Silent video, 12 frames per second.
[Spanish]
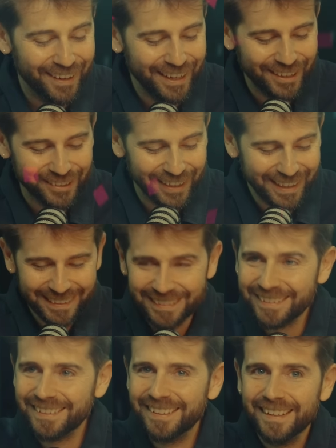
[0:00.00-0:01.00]
bueno, ¿eh?
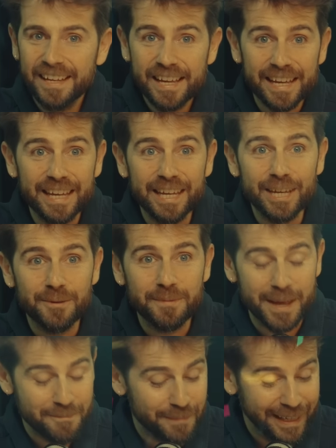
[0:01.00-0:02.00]
Y
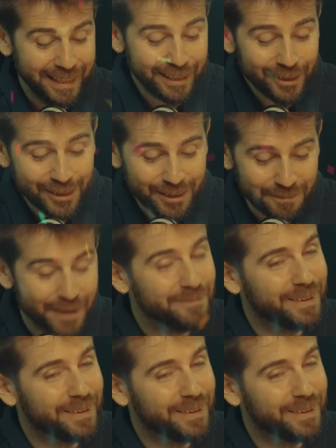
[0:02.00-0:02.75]
bienvenidos. Bien...